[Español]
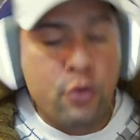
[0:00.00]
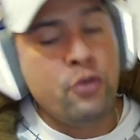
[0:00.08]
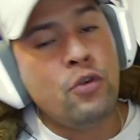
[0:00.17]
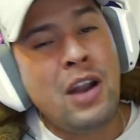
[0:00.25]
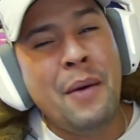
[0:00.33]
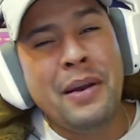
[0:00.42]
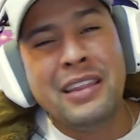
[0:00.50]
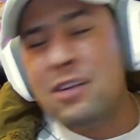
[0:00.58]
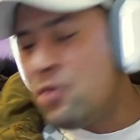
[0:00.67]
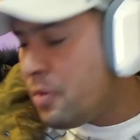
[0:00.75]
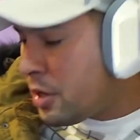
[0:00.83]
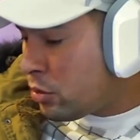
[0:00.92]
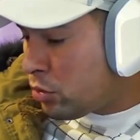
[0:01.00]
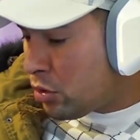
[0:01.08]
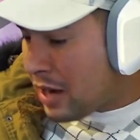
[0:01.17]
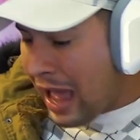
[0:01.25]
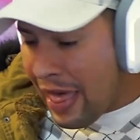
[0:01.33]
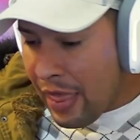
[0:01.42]
Yo la verdad no he visto
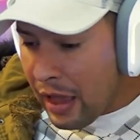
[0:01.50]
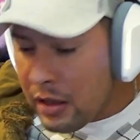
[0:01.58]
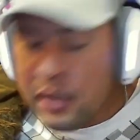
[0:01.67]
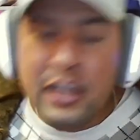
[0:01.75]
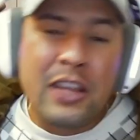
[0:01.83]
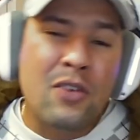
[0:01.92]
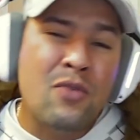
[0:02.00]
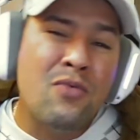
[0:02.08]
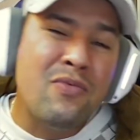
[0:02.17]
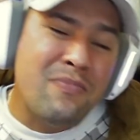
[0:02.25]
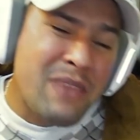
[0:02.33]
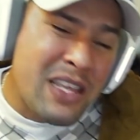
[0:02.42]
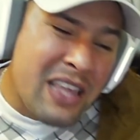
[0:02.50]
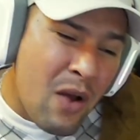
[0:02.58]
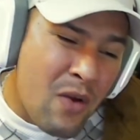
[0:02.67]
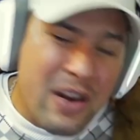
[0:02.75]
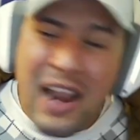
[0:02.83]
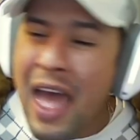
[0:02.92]
nada, ningún video,
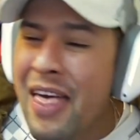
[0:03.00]
nada,